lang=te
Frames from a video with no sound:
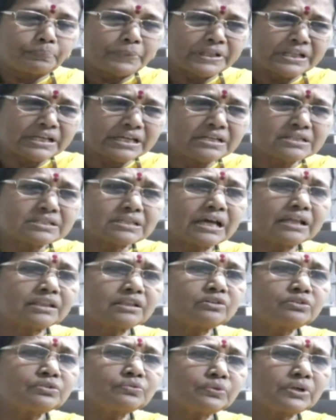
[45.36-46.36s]
పదిహేను
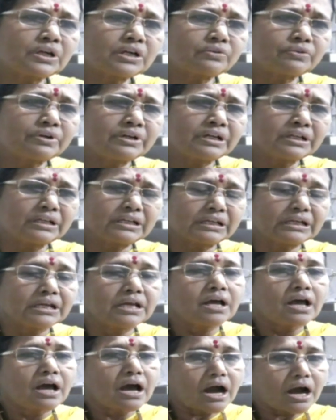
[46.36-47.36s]
శాతం ఉన్నటువంటి
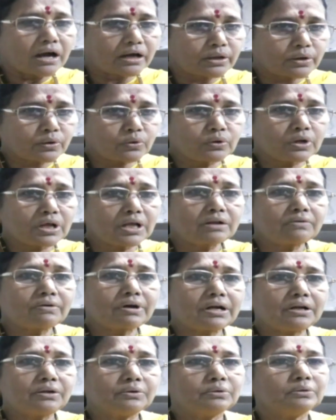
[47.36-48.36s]
అగ్రకులాల
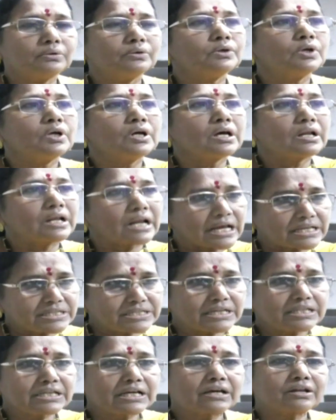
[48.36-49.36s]
వాళ్ళు
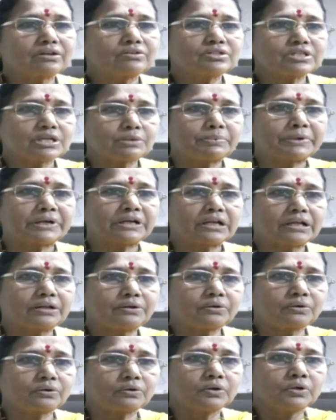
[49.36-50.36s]
రాజ్యాధికారం
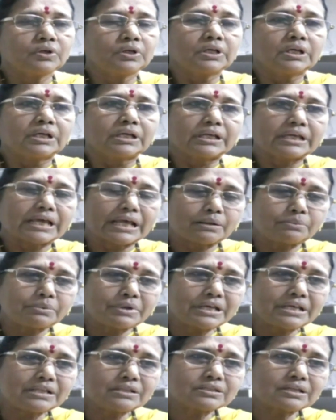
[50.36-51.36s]
చేపట్టారు
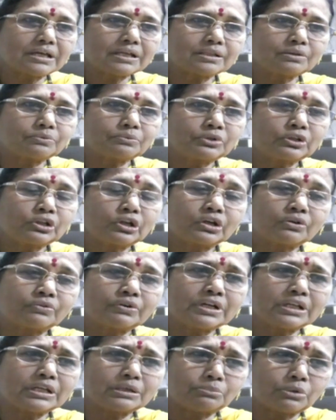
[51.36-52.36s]
ఎనభై ఐదు శాతం
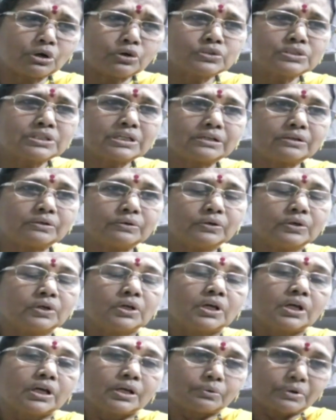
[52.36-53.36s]
ఉన్నటువంటి ఈ బహుజనులు
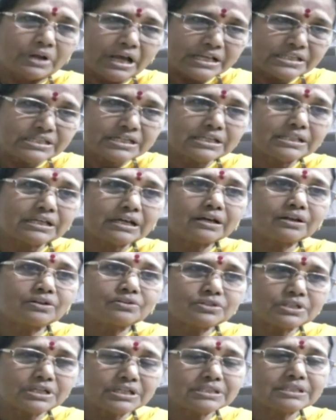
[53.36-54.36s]

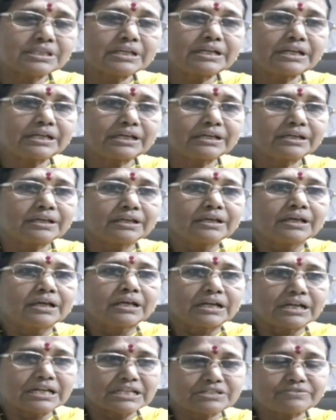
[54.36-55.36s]
రాజ్యాధికారం చేస్తేనే
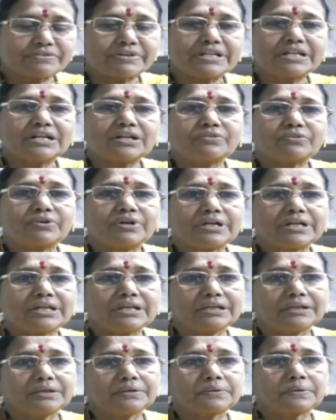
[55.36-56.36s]

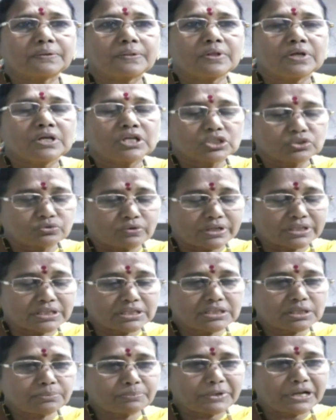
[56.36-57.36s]
నిజమైనటువంటి
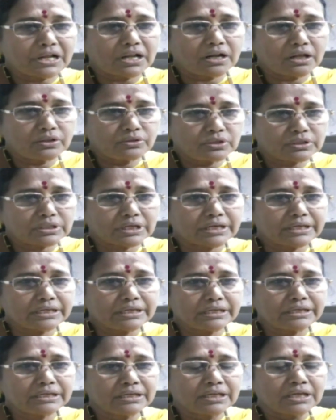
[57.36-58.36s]
స్వాతంత్ర ఫలాలు
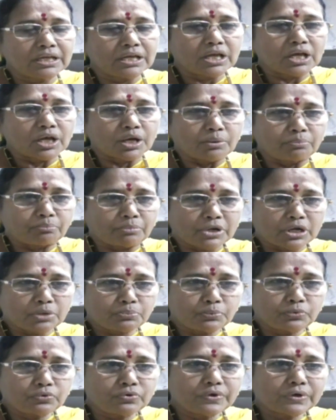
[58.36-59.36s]
అందుతాయి మన
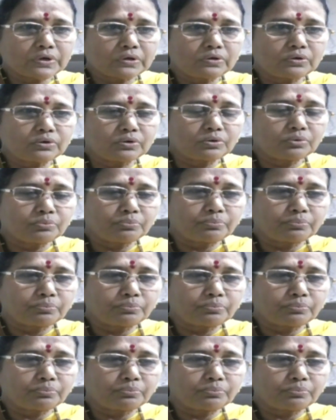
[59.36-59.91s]
పూర్వీకులు